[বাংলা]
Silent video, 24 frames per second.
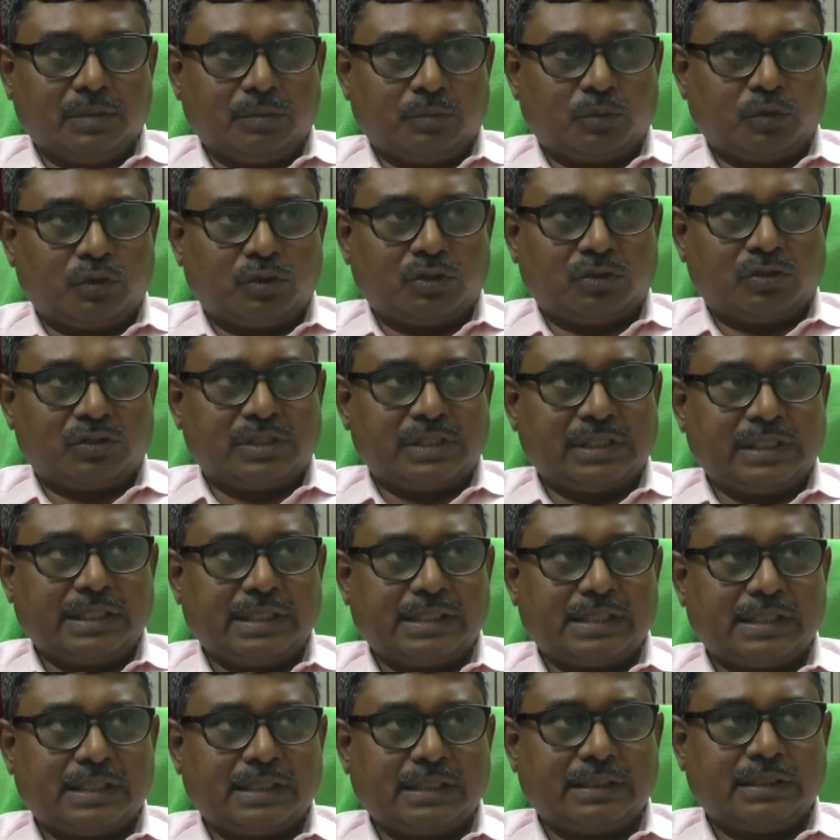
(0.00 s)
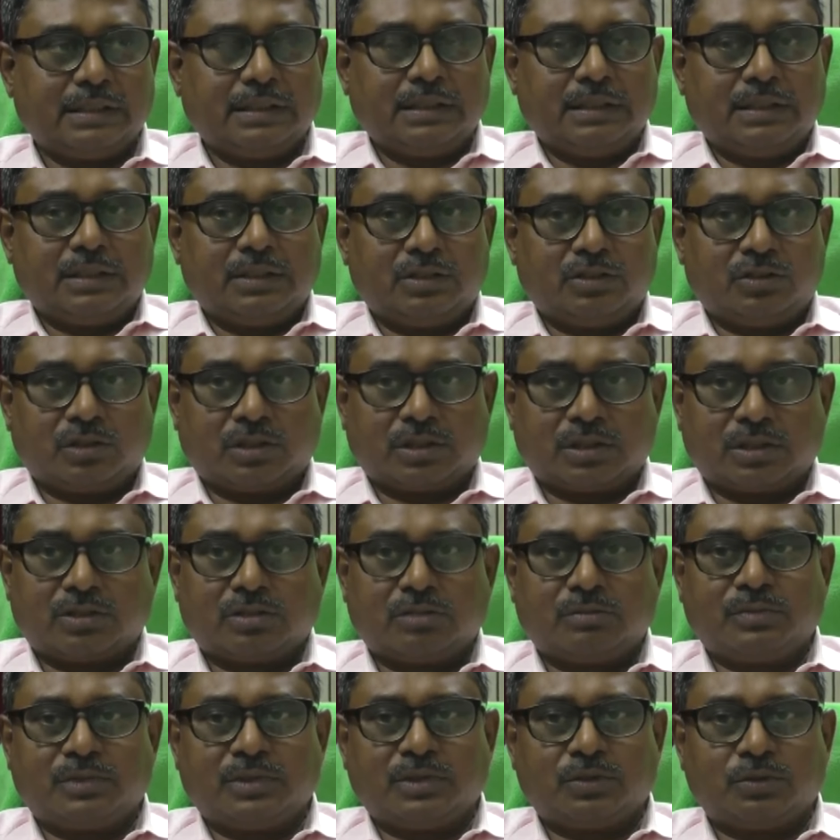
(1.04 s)
প্রকৃত চিকিৎসা
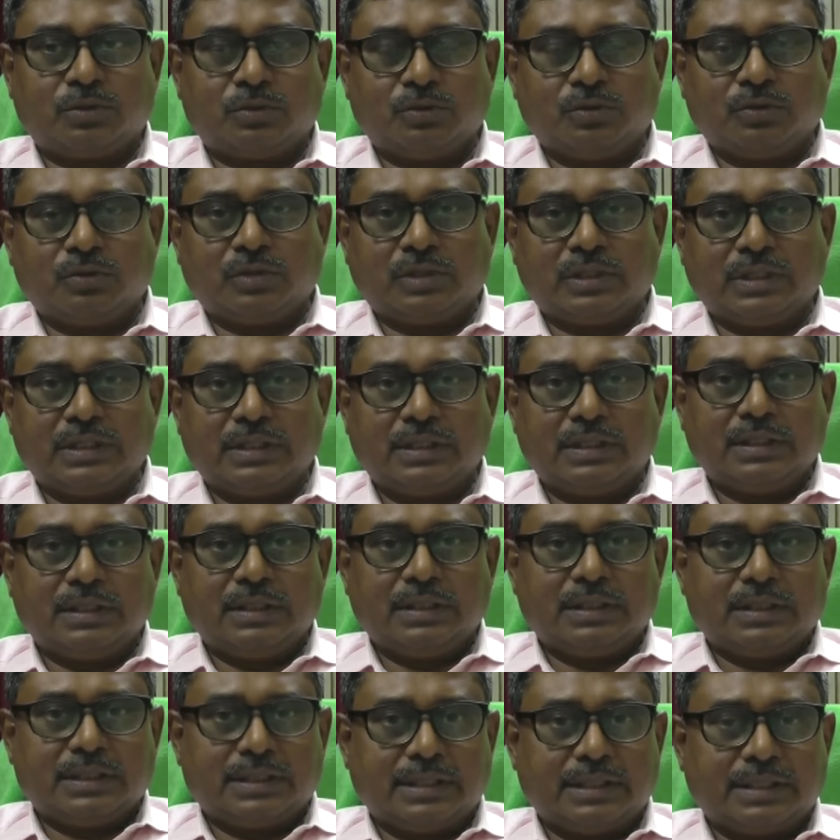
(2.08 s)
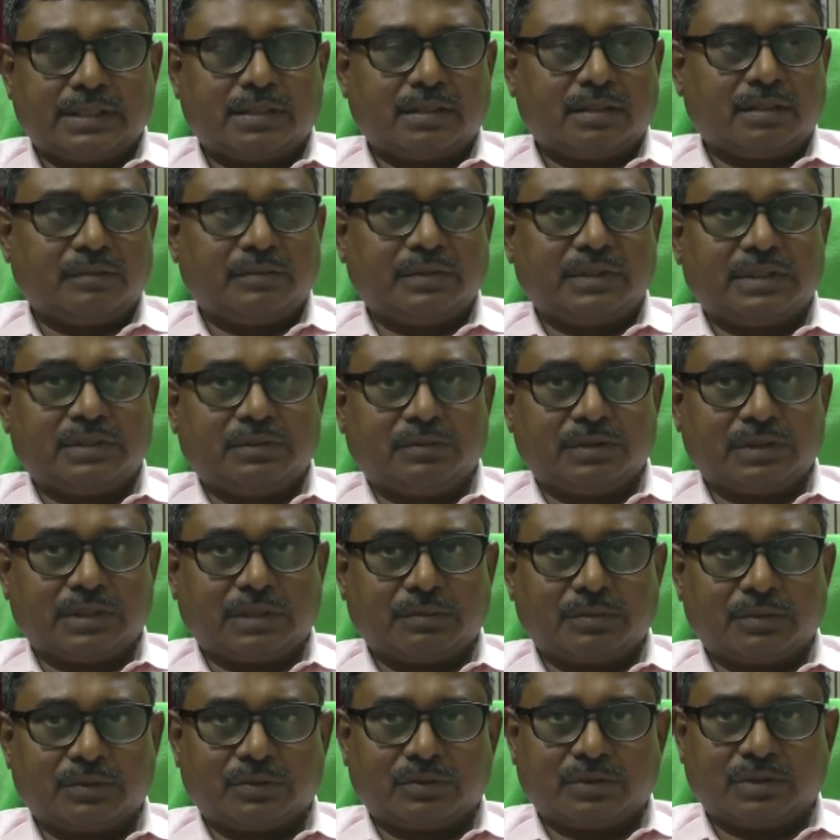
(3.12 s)
যথাসময়ে শুরু করে সে স্বাভাবিক
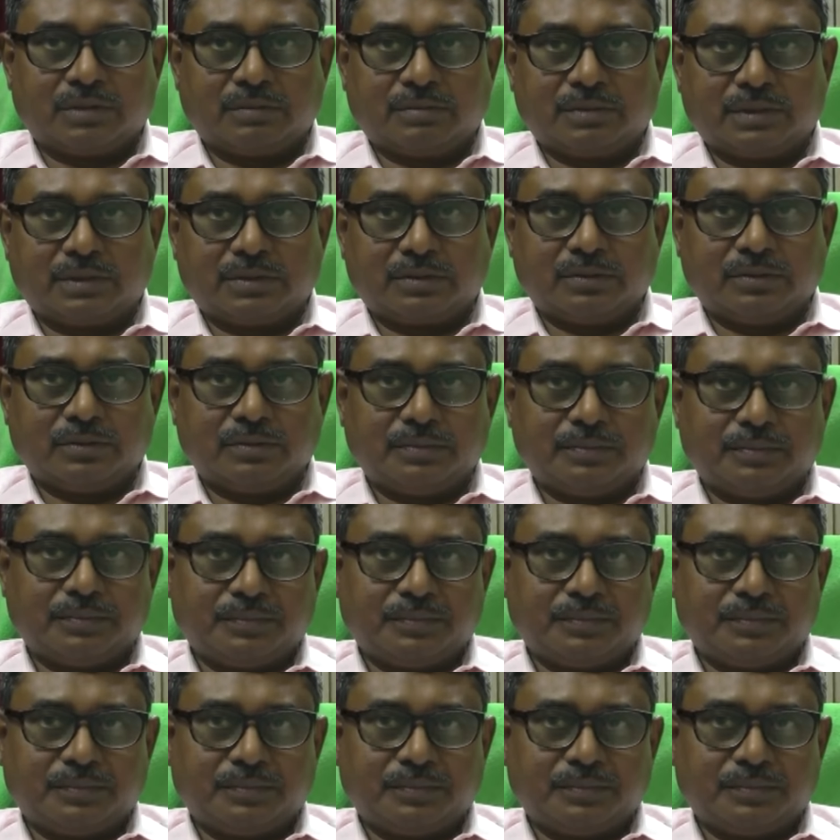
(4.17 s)
জীবনযাপন করতে পারত